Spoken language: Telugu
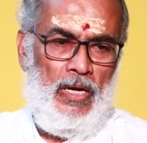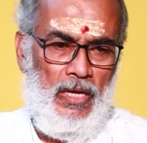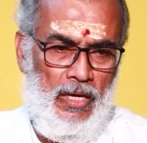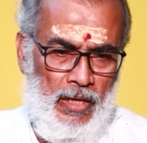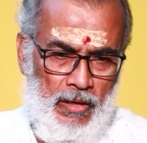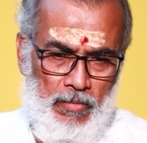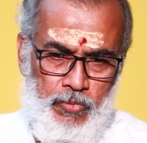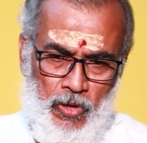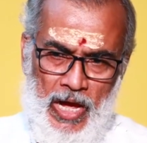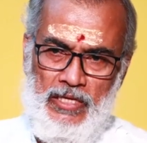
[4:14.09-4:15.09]
అంటే
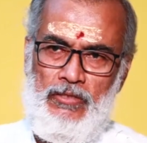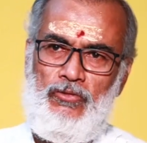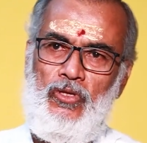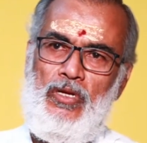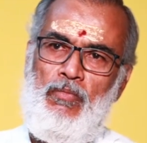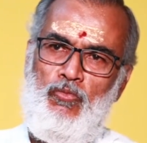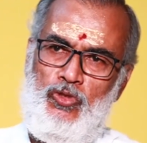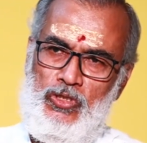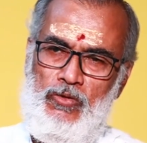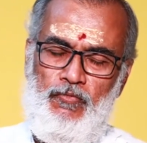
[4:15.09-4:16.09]
ఇప్పుడు నా జీవితంలో
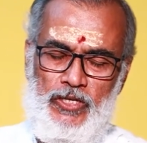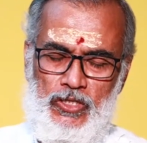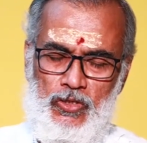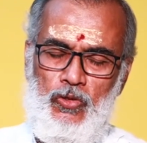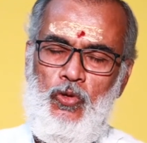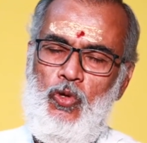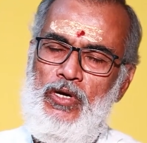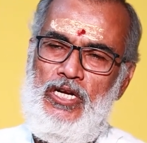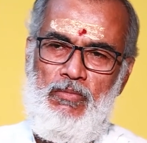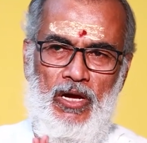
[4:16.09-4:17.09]
ఫస్ట్ గురువు
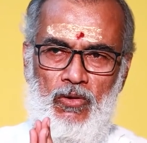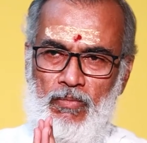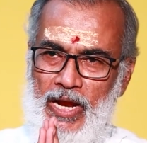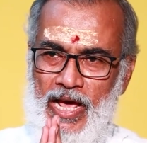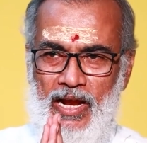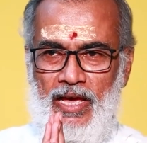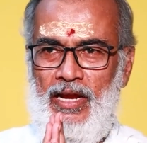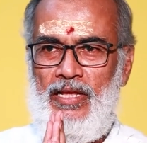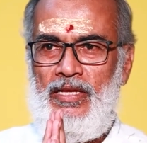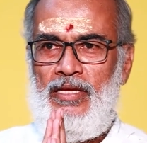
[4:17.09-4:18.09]
అంటే మాకు మా
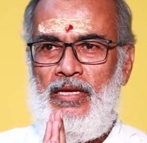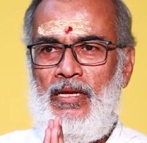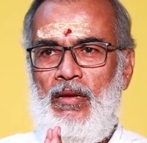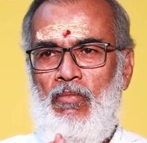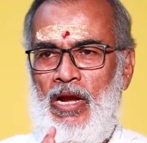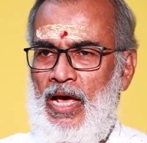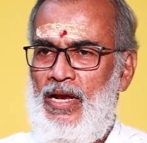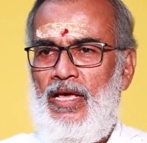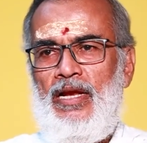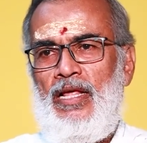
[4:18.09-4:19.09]
నాన్నగారే మా
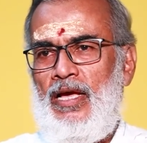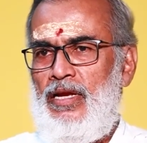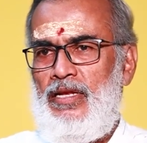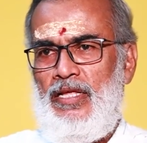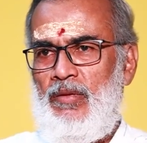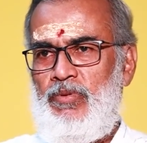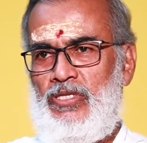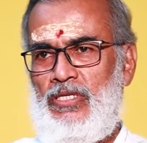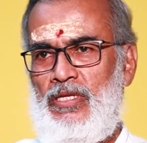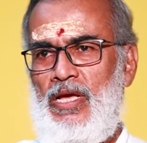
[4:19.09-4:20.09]
నాన్నగారే నాకు అన్నీ
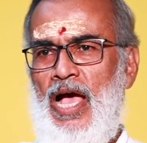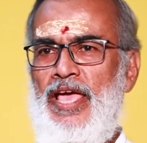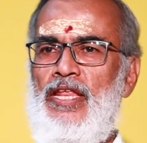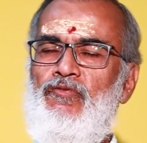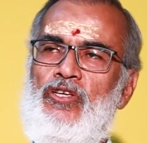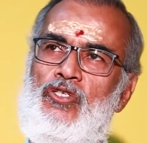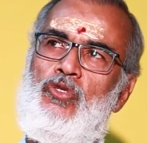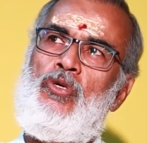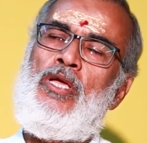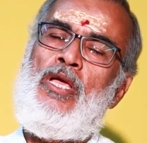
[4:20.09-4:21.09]
నేర్పించింది ఆయనే
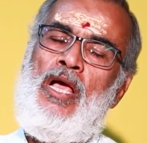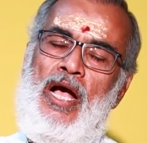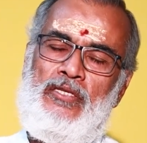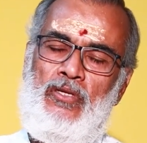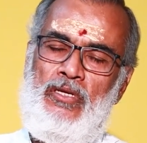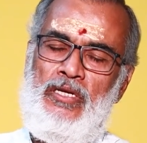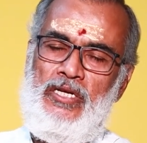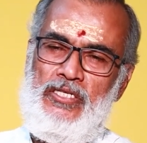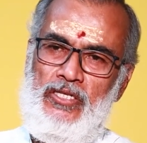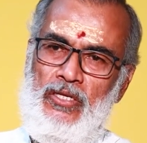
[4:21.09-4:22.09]
ఫస్ట్ అసలు
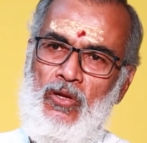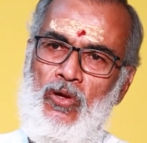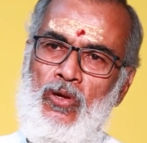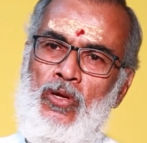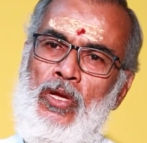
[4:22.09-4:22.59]
ఇండస్ట్రీలో